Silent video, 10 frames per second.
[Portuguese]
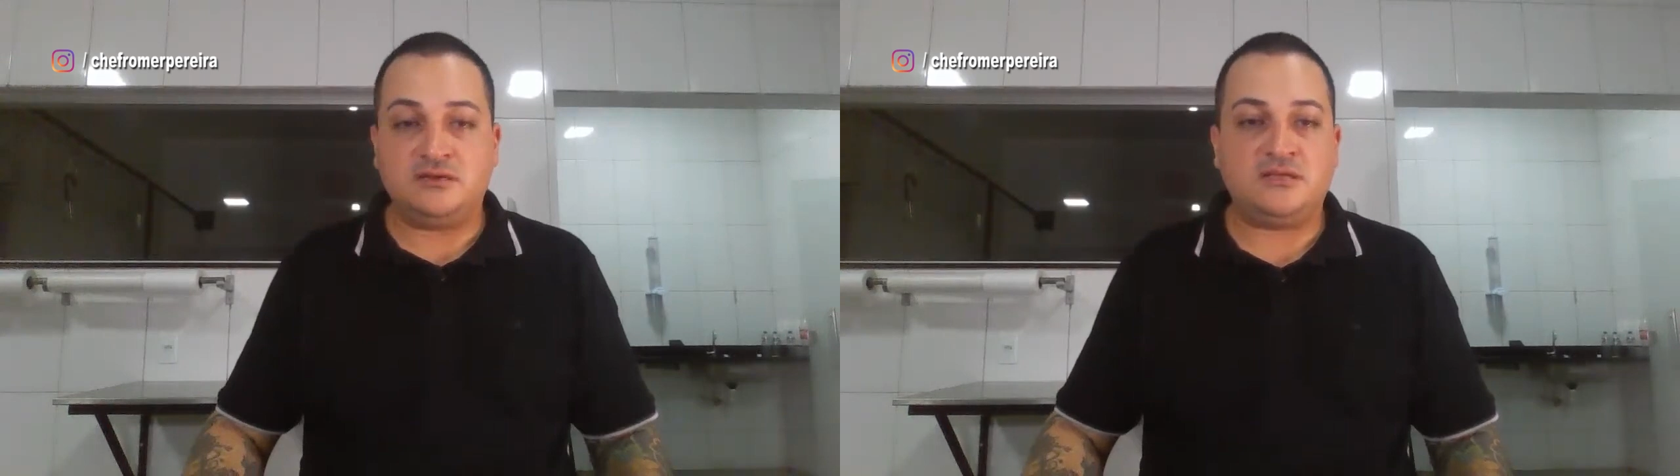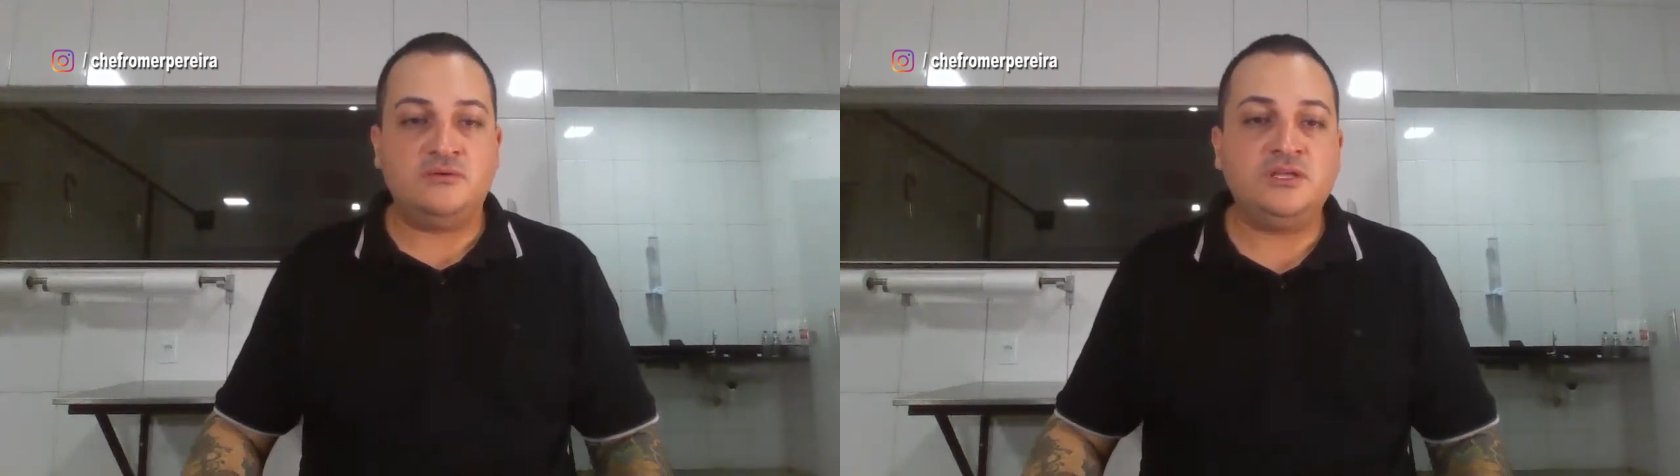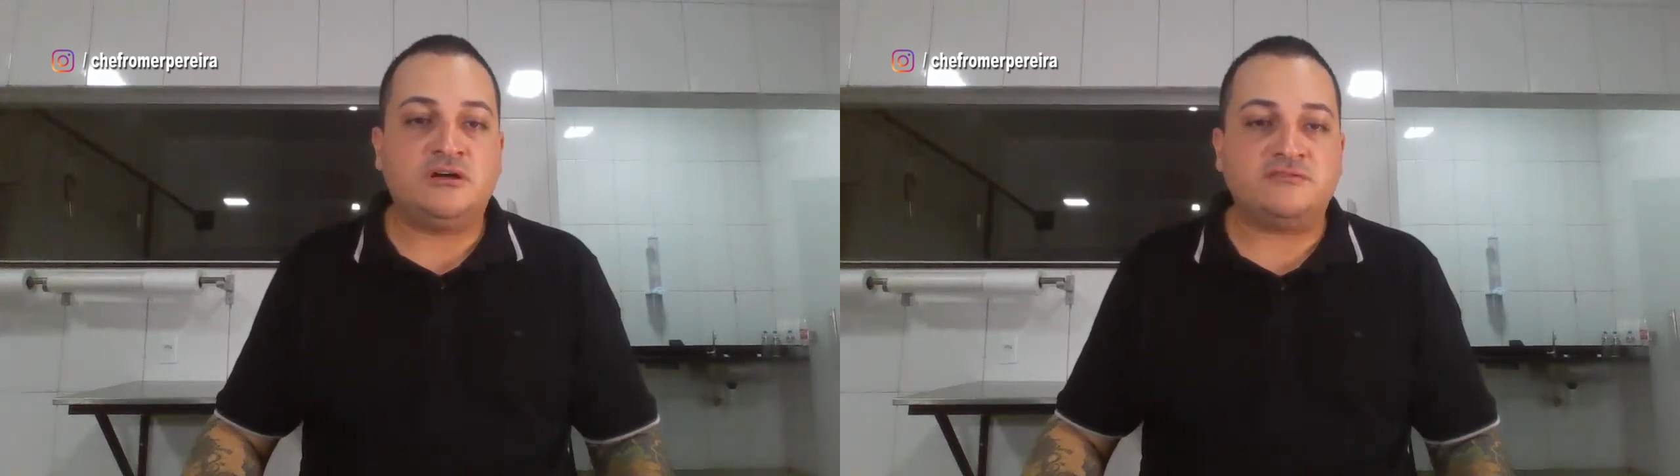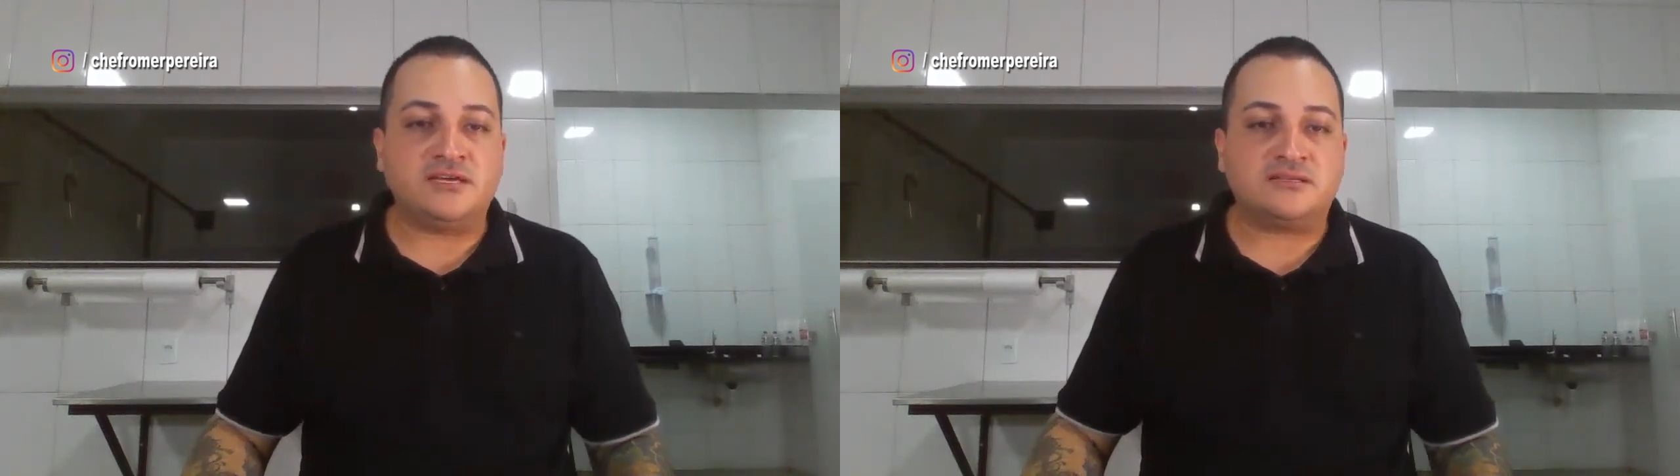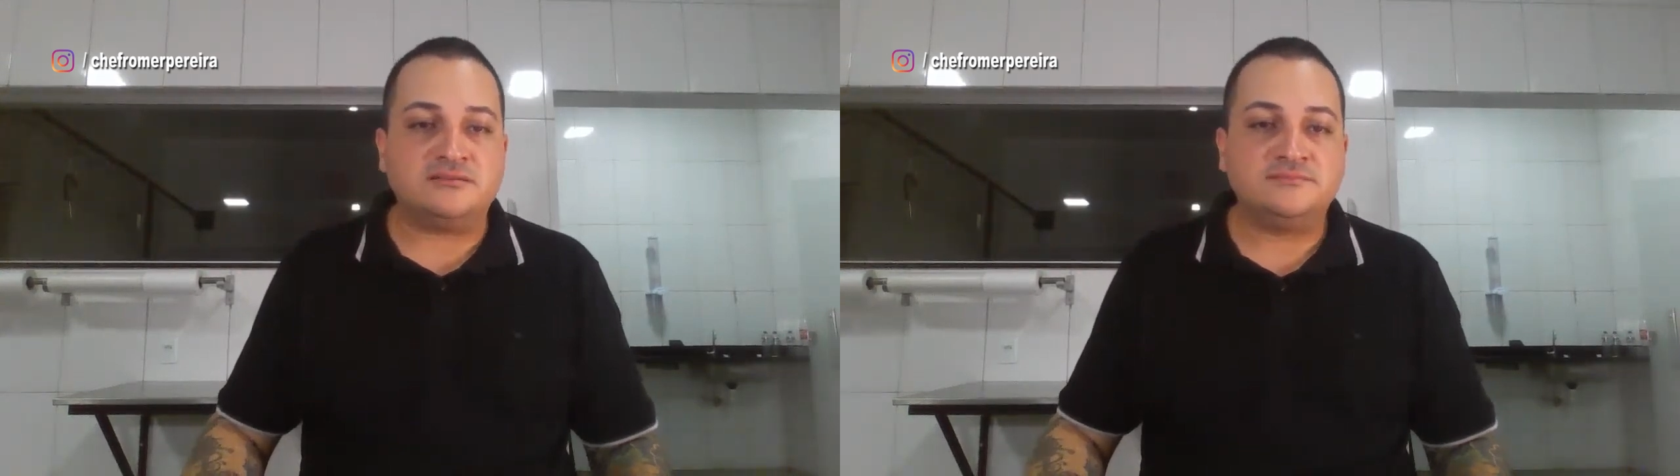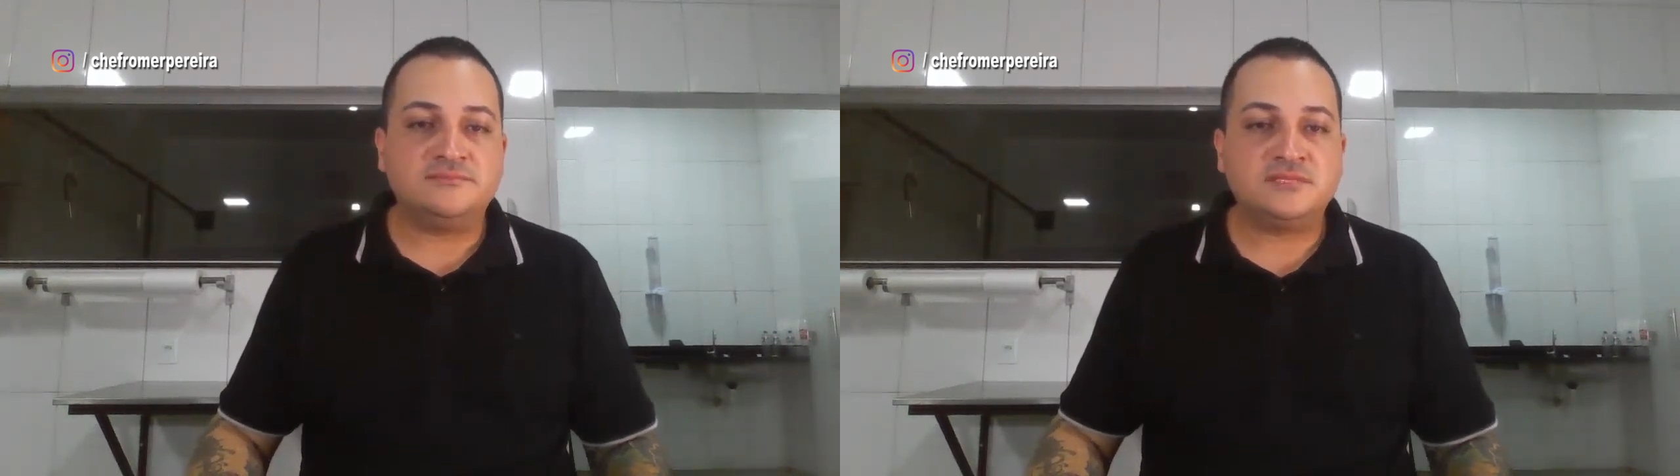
31,90.